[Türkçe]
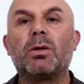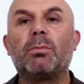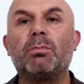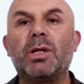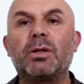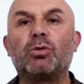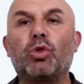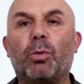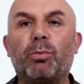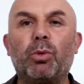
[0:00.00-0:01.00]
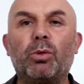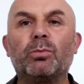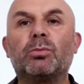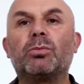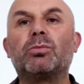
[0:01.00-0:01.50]
bir
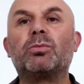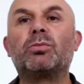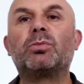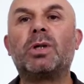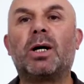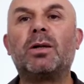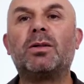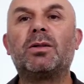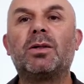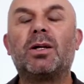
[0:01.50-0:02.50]
toplumdan